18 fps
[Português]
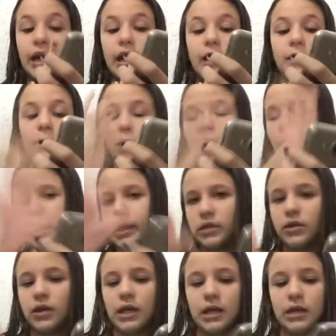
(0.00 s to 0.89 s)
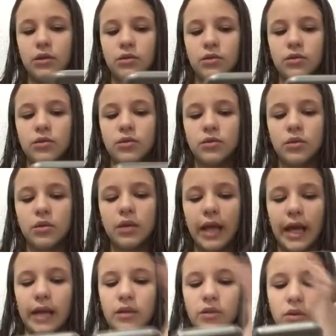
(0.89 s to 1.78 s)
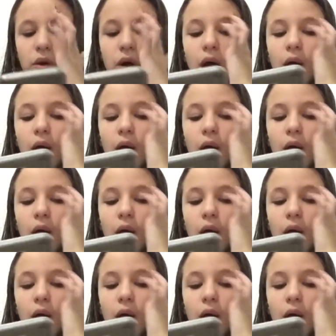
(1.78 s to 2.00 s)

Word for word: momento ali do, do lento.